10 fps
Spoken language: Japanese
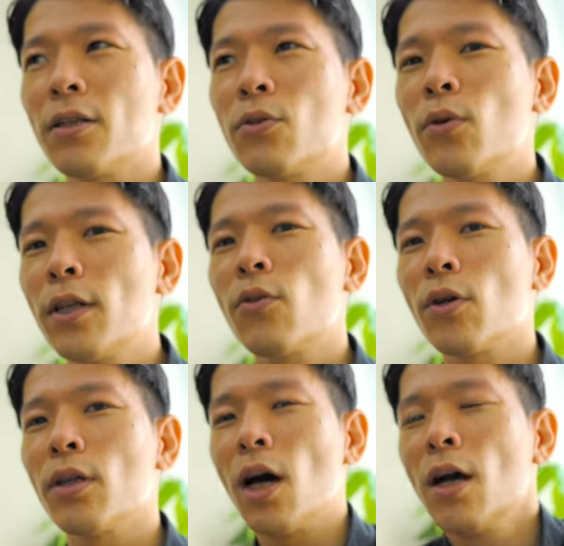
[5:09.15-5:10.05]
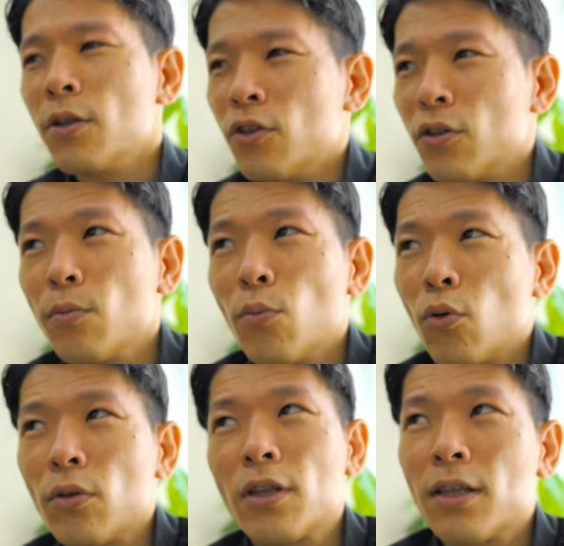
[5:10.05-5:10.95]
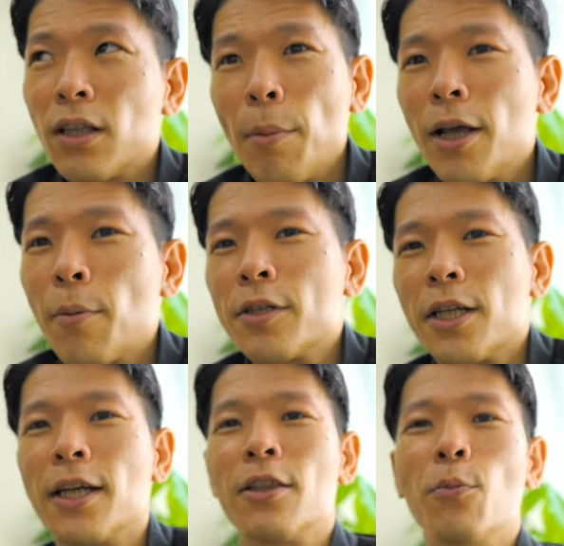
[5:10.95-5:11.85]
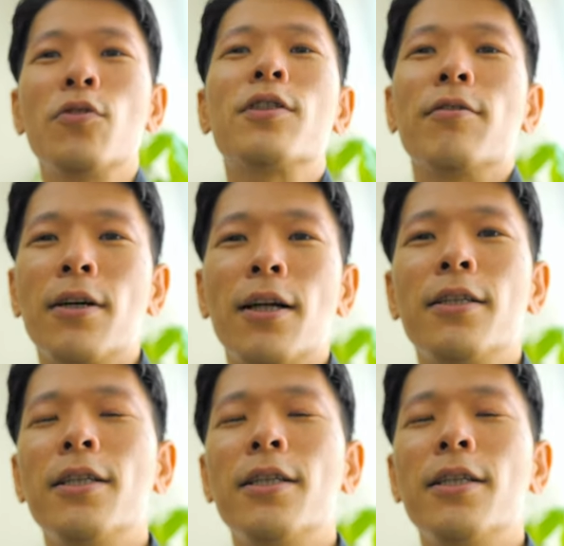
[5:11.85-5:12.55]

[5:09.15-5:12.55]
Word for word: そうなった時に、あ、もうダメかもしれないって思っちゃうから、